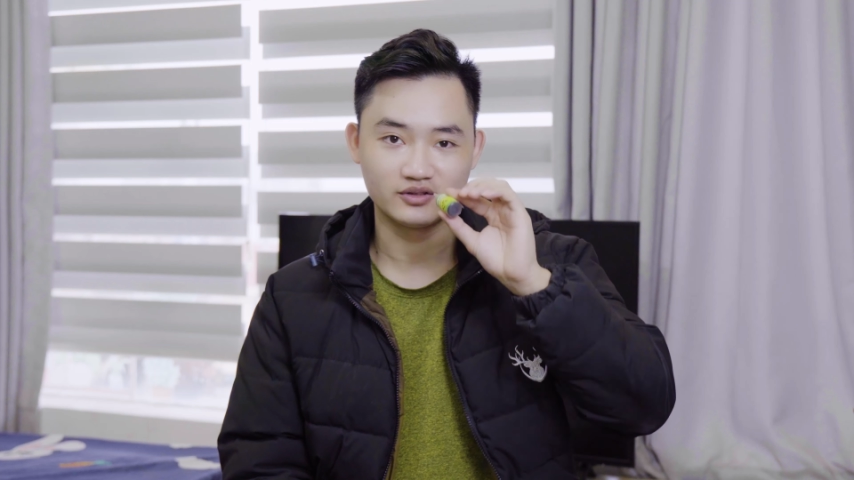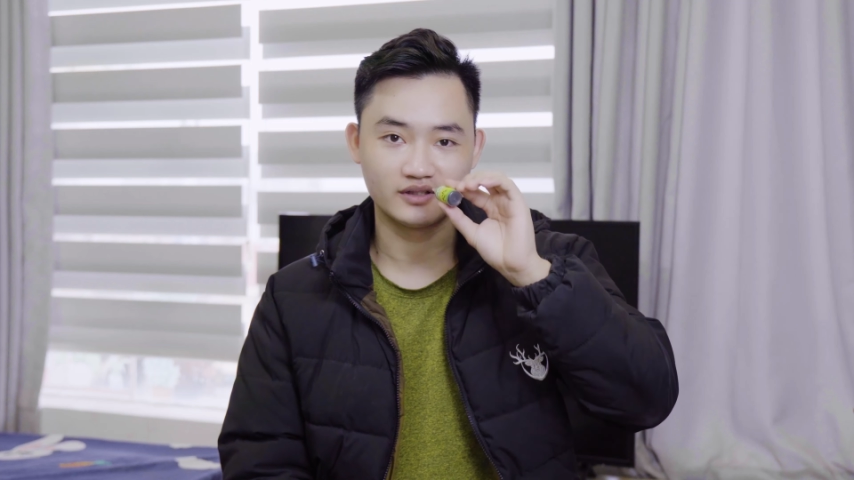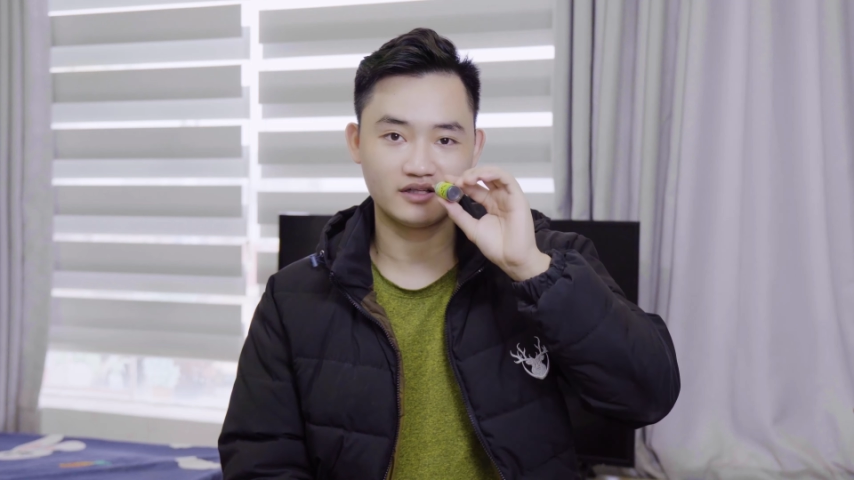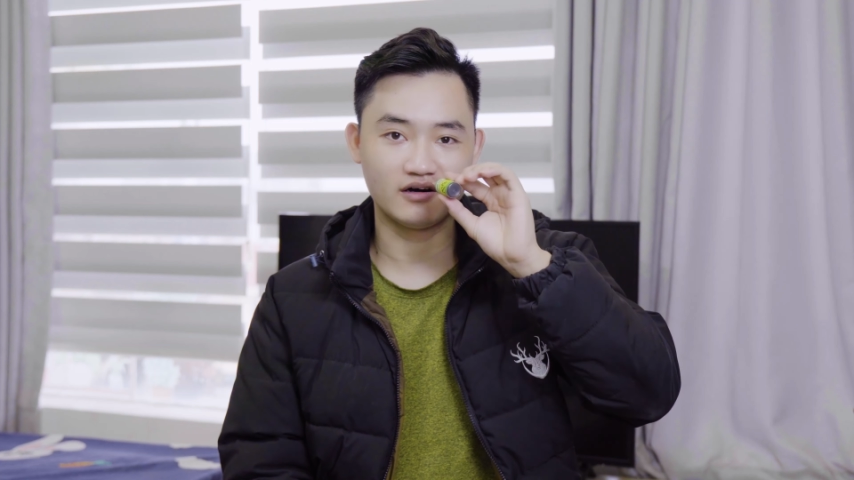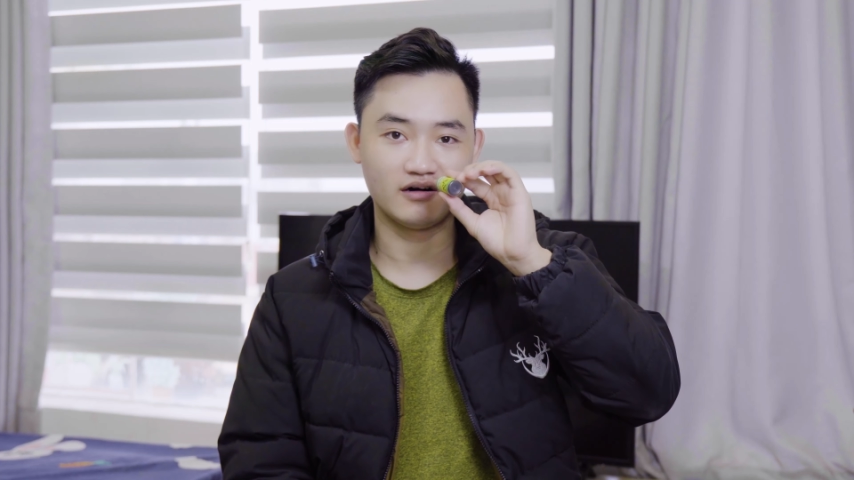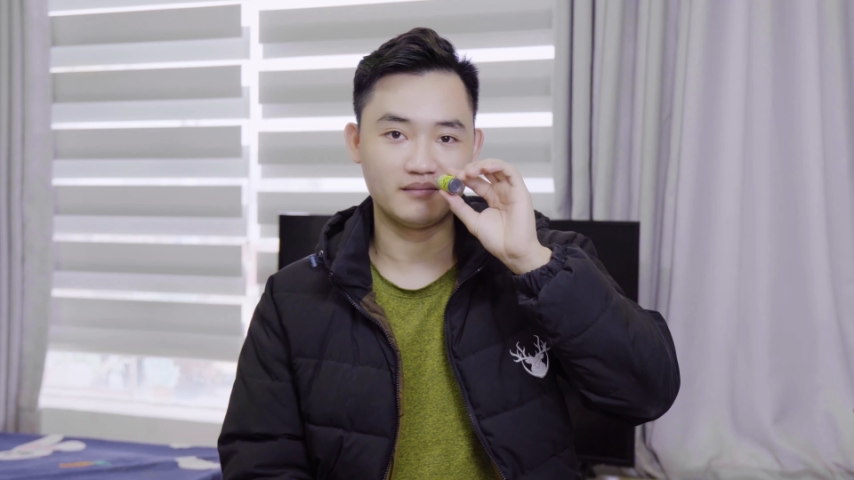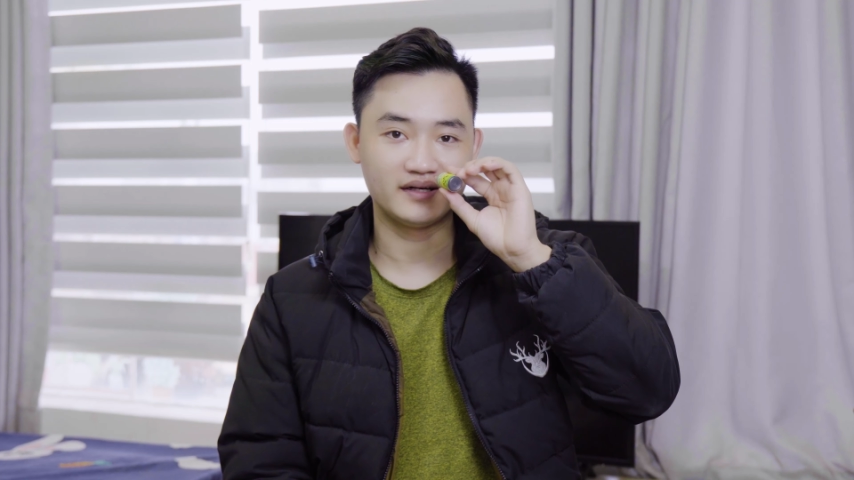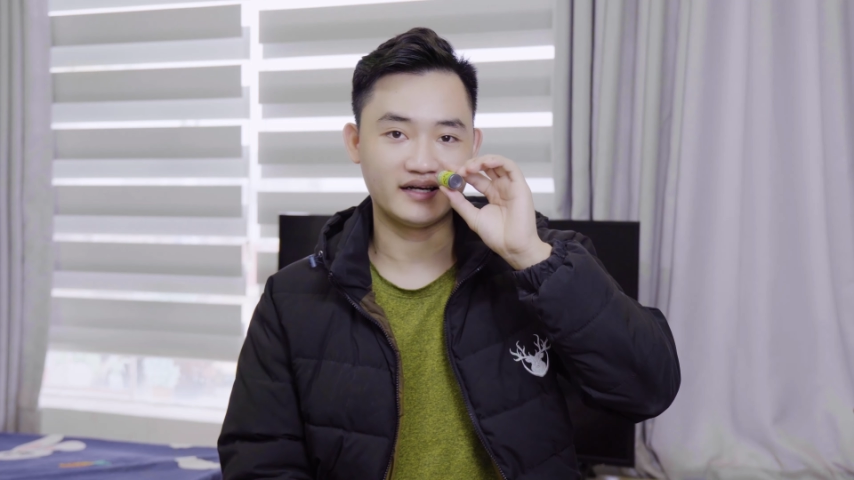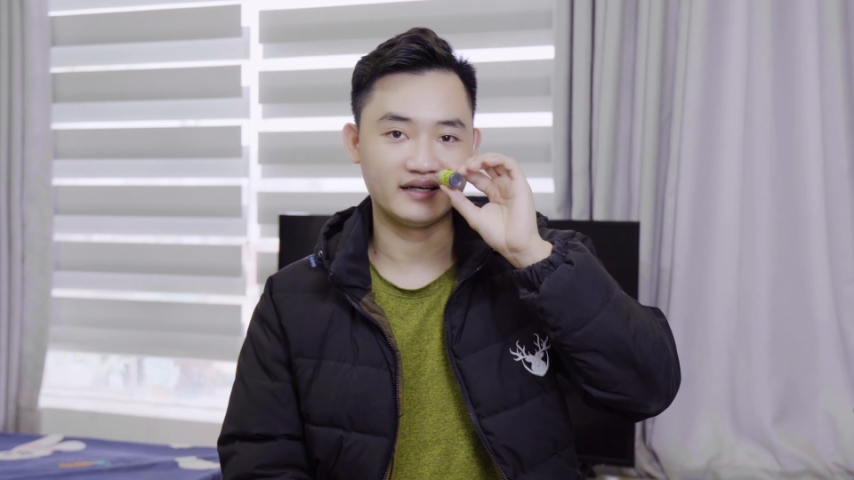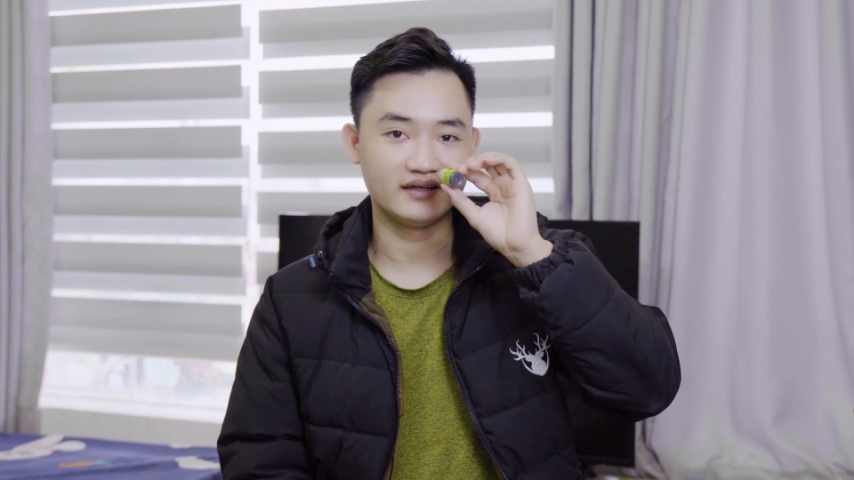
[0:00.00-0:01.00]
chúng ta nhỏ
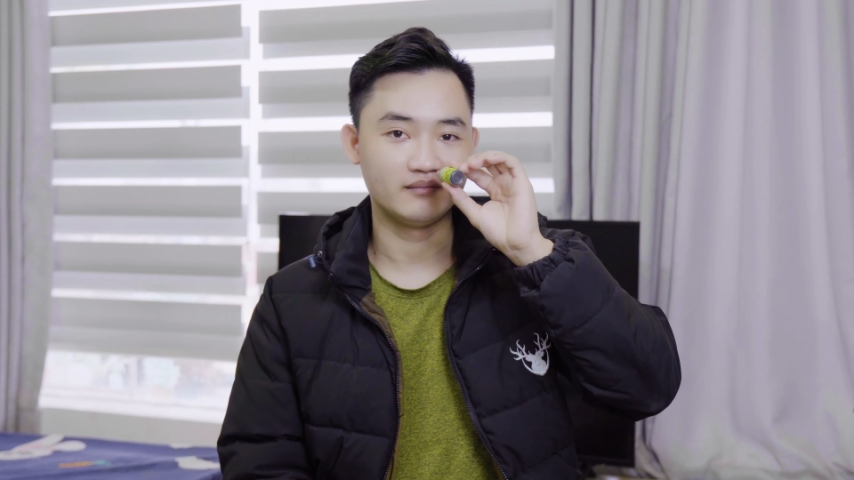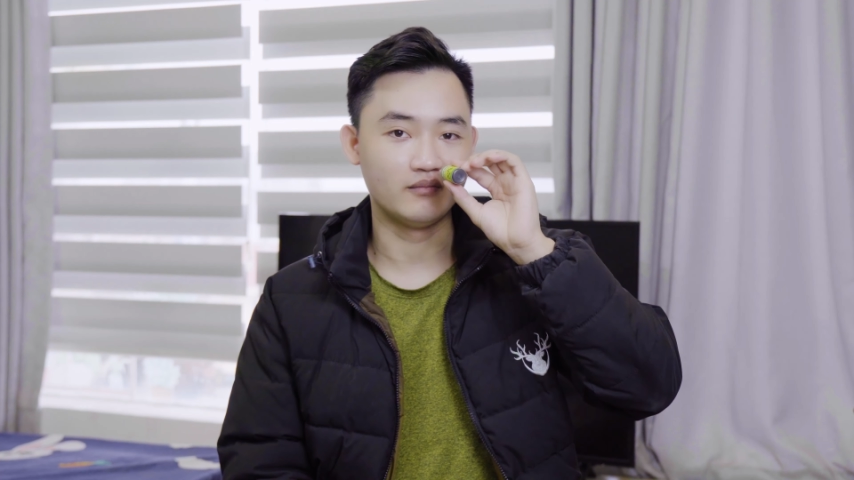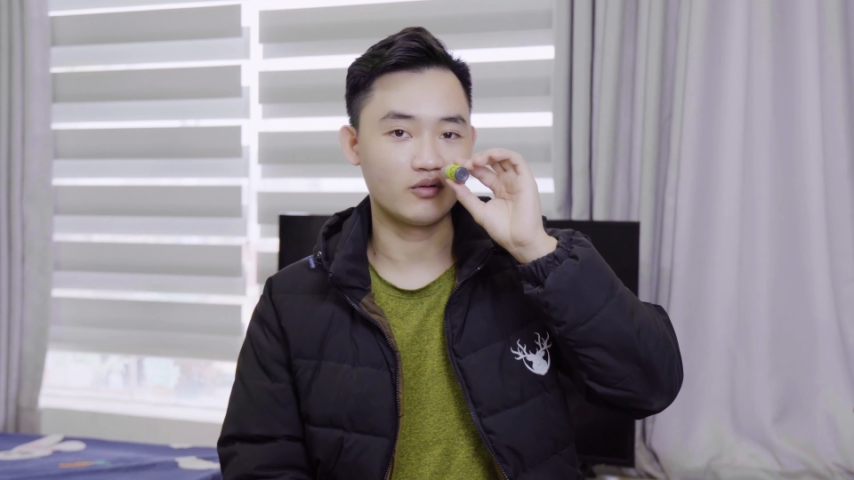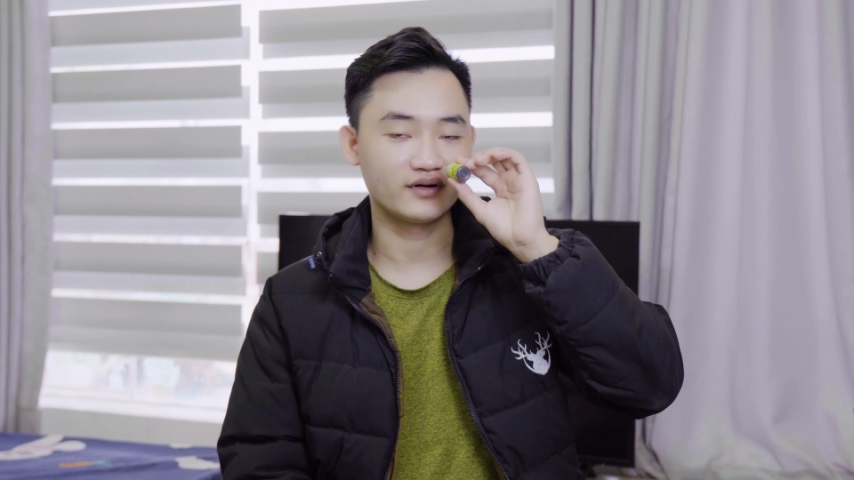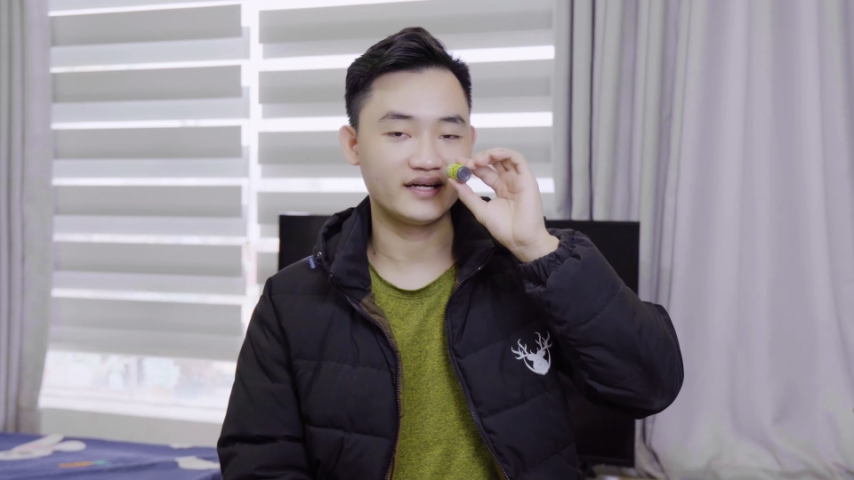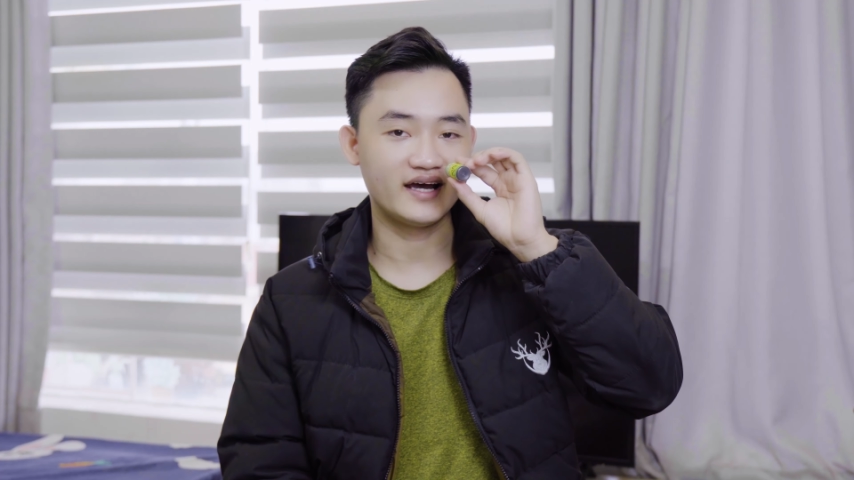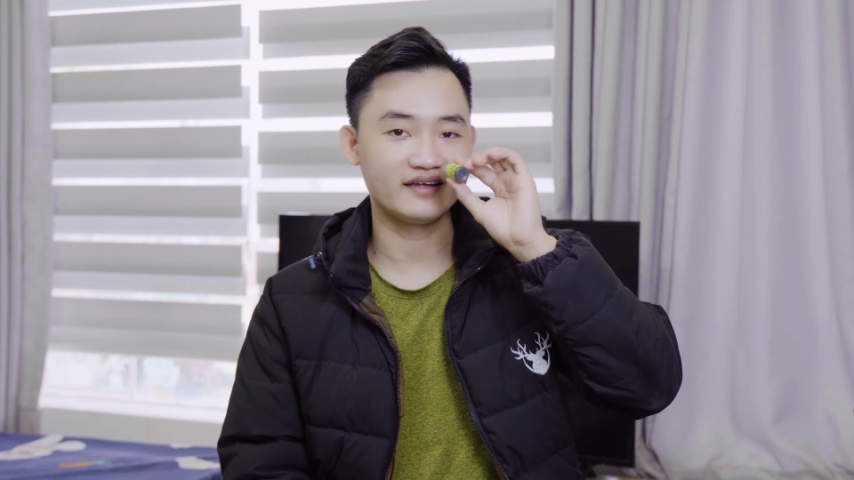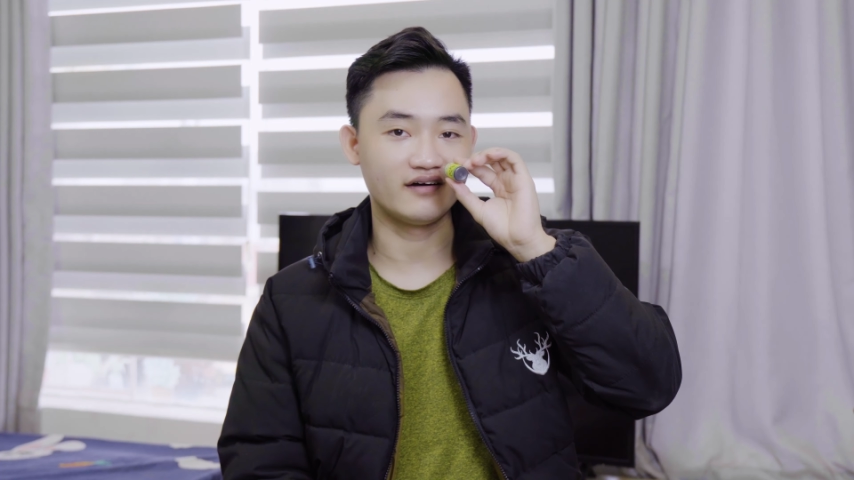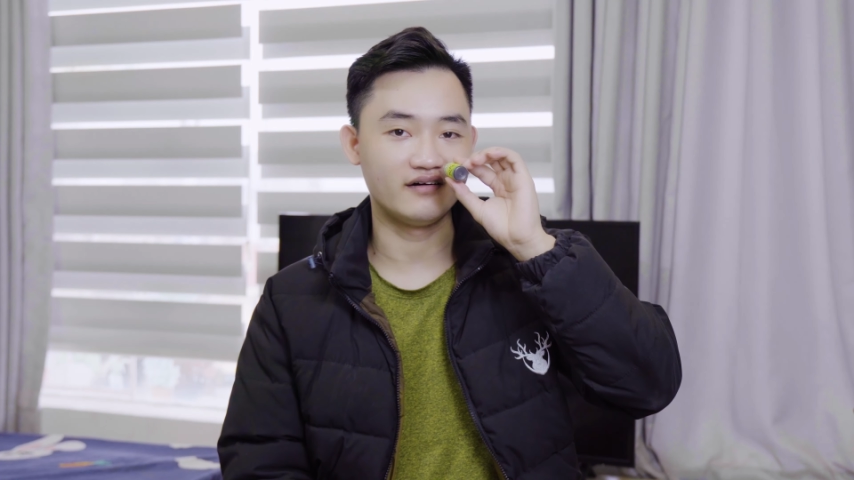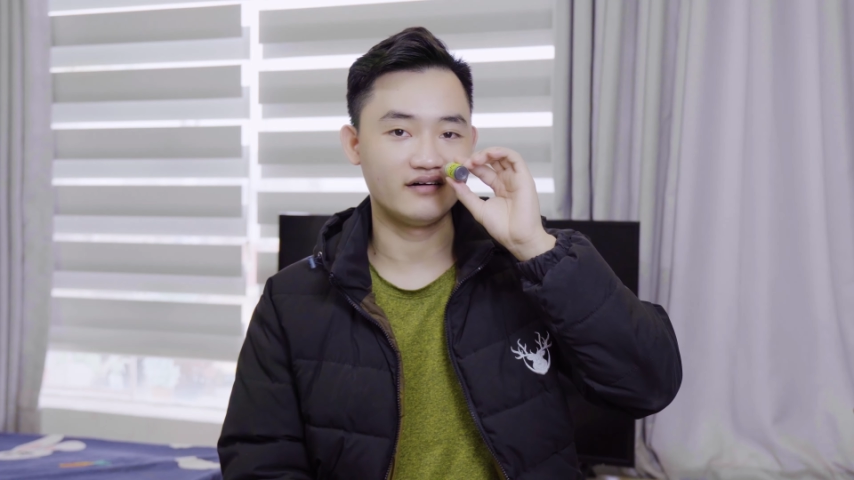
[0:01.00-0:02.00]
bên này một đến
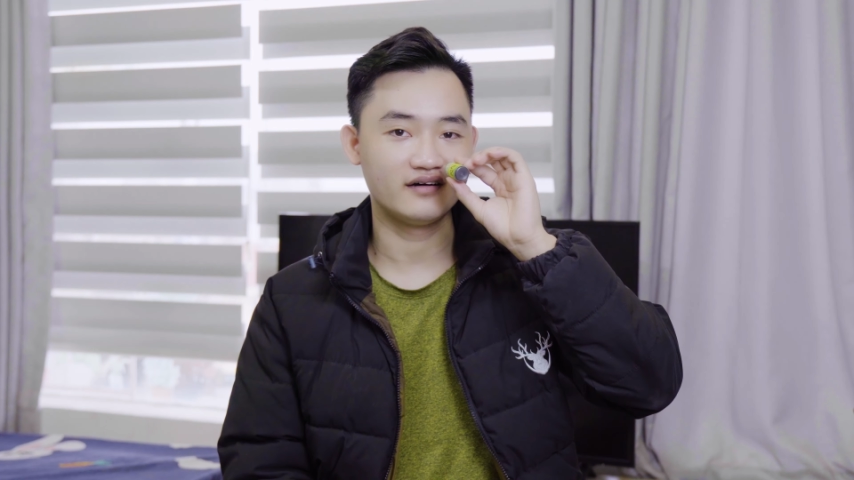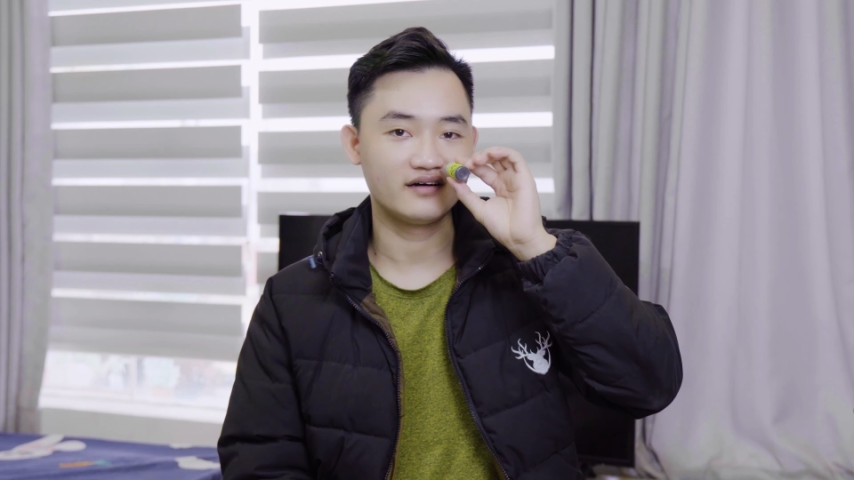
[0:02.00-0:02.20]
hai nhỏ.